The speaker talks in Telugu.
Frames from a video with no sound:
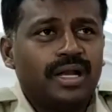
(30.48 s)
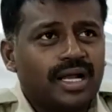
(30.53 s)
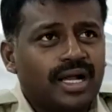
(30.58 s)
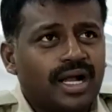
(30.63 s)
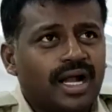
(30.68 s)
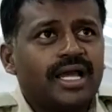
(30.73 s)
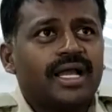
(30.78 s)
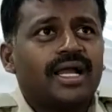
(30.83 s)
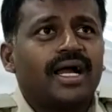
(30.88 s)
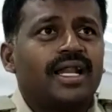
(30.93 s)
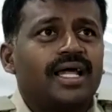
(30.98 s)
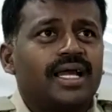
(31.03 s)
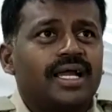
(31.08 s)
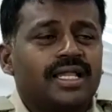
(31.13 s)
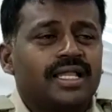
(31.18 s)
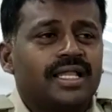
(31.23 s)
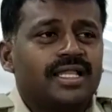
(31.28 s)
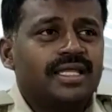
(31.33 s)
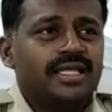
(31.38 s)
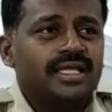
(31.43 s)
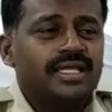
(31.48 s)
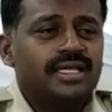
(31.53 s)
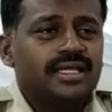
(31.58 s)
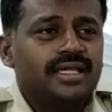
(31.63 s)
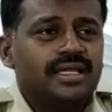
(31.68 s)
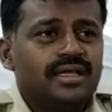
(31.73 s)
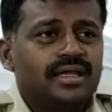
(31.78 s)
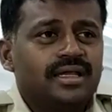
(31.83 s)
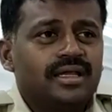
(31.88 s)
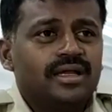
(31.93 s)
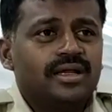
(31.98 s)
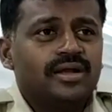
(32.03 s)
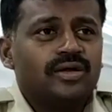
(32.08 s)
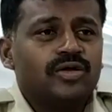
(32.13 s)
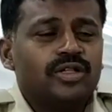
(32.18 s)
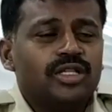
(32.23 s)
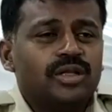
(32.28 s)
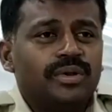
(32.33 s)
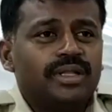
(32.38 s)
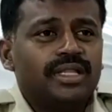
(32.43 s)
ప్రచారం చేస్తే కఠిన
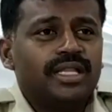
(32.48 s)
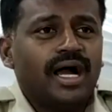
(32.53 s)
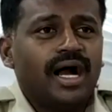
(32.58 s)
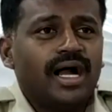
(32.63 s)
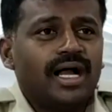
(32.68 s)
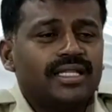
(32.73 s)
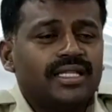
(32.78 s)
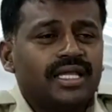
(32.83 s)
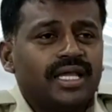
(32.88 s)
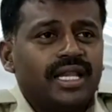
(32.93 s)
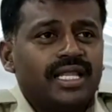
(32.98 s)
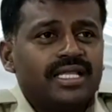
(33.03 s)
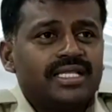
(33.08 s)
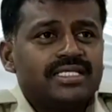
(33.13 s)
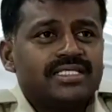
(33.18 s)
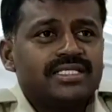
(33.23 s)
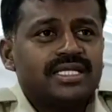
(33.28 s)
చర్యలు తీసుకుంటామని